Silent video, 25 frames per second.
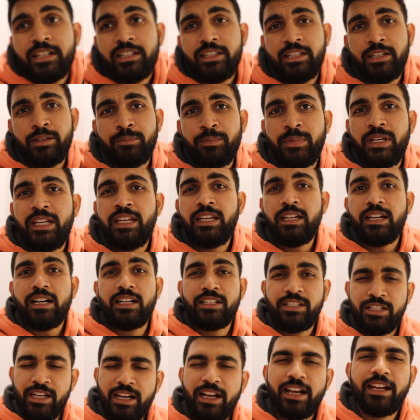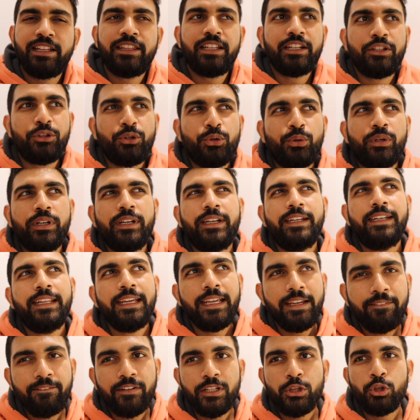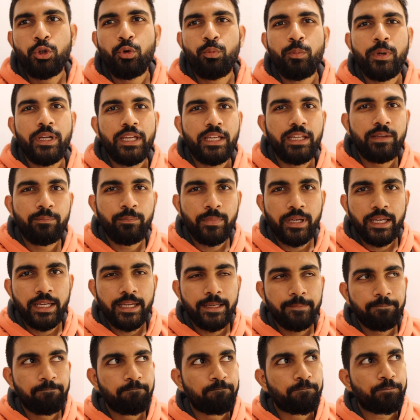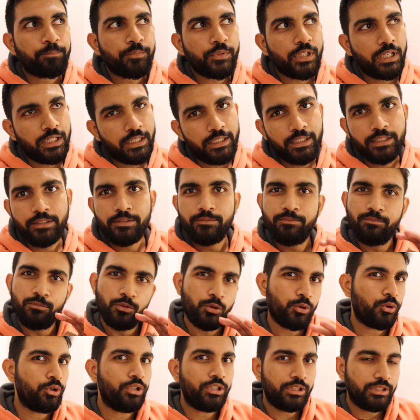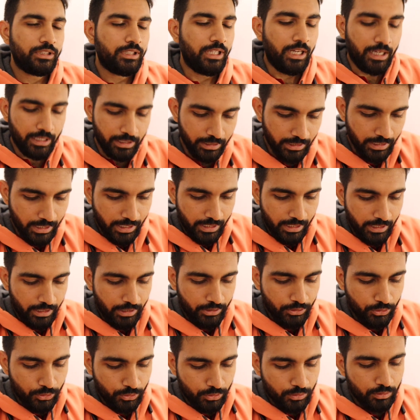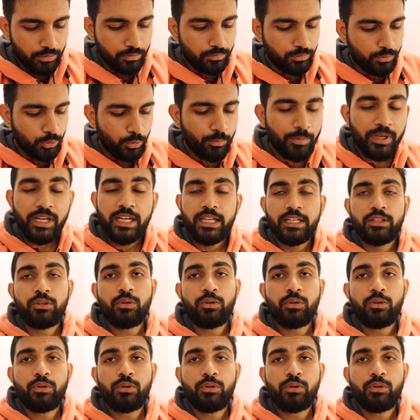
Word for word: का दिन भी अच्छा गया था तो डे वन दुबई में गुड था तो सुबह